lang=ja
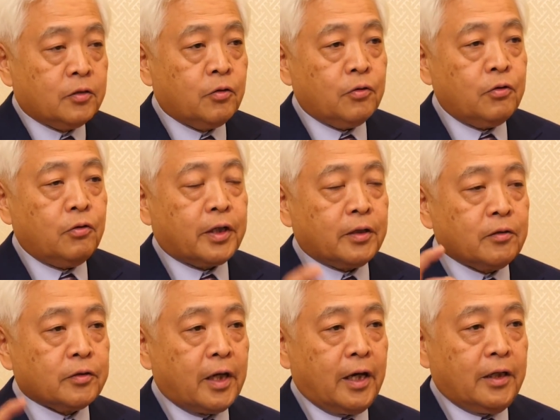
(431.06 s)
投票権
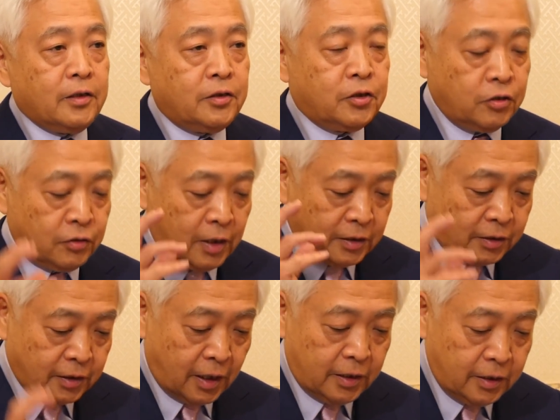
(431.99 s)
のない18
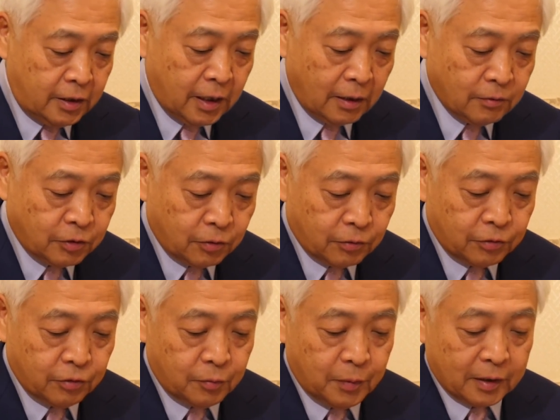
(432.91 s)
歳以下の人の
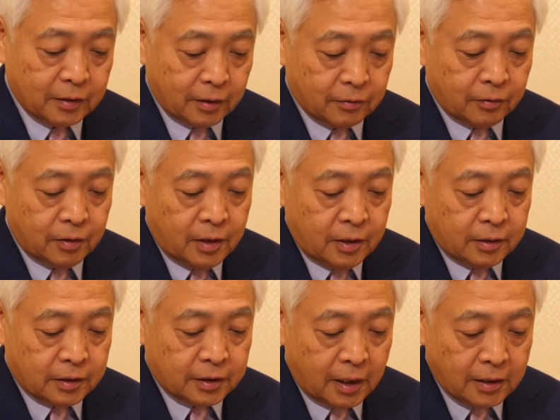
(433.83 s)
票もあったと
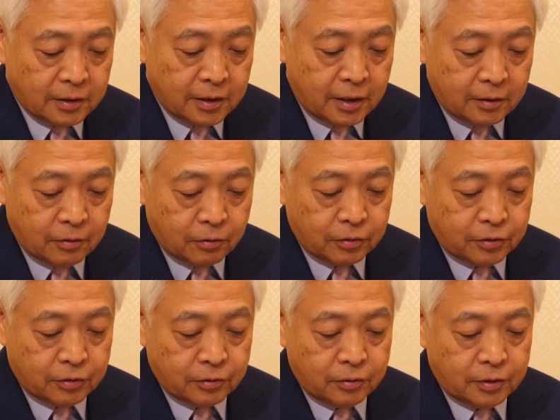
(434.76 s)
で
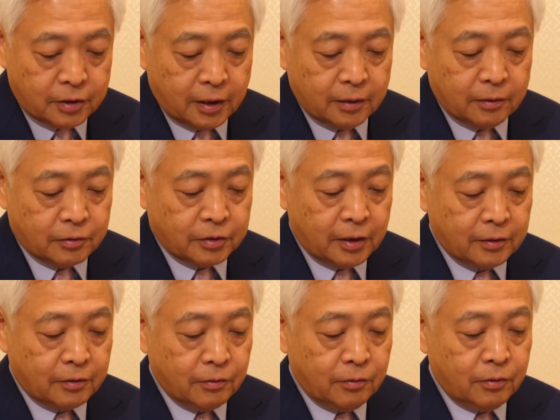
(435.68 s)
3062件の
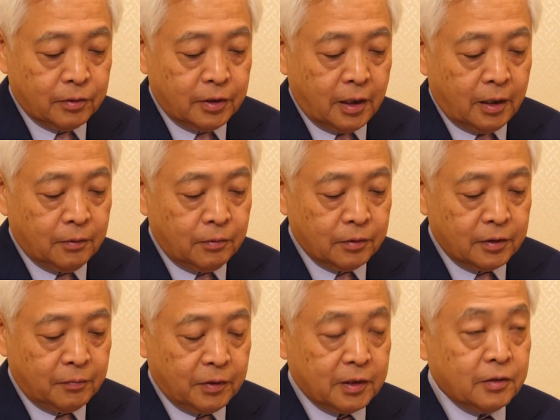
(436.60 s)
選挙法違反を
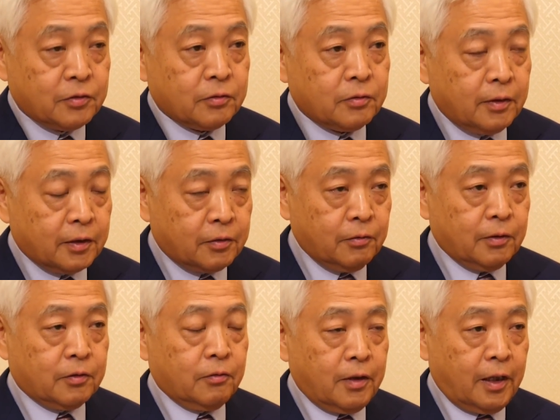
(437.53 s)
ネバダ州では共
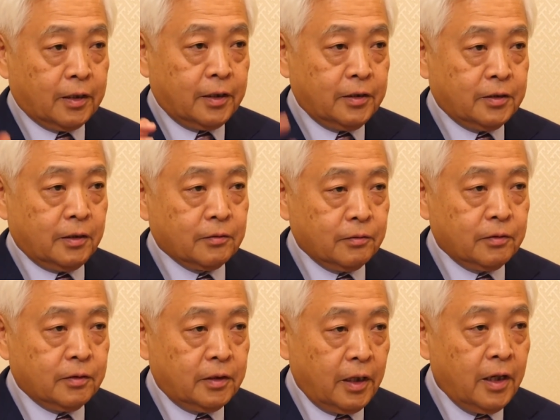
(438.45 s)
和党が発見したと
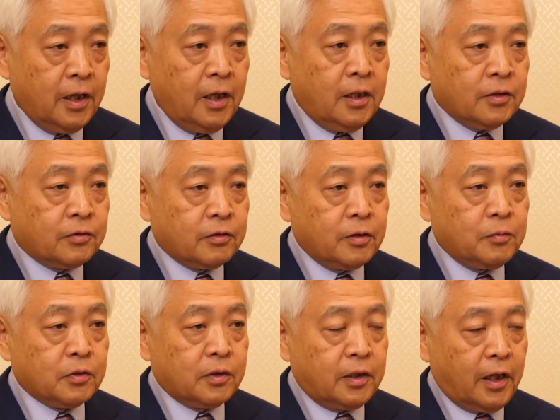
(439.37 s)
言ってそれで
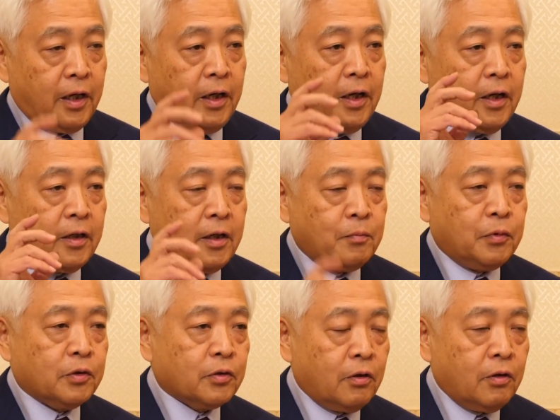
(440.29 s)
もって連
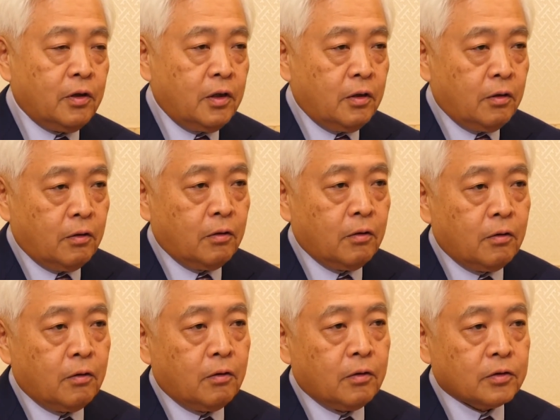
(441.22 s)
邦の
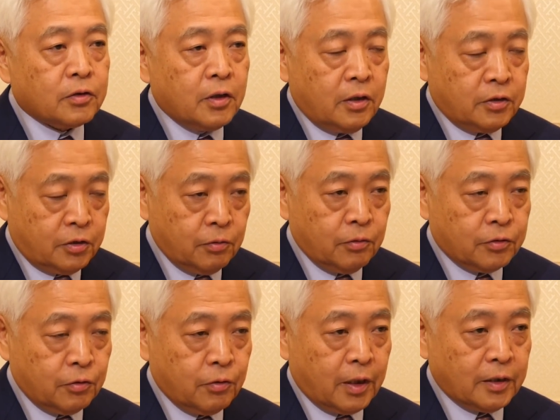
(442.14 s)
司法
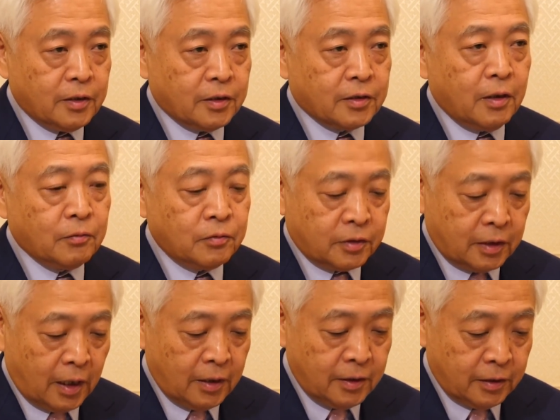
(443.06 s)
長官にですね
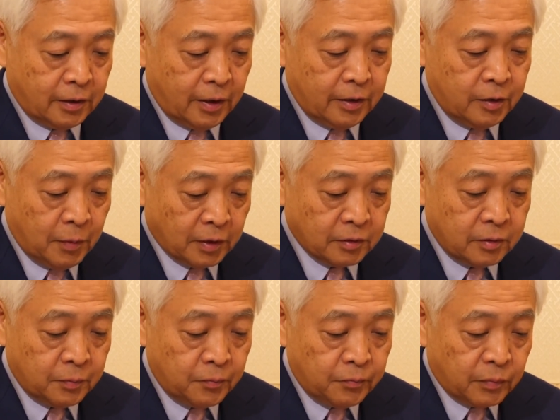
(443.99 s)
訴え出ています。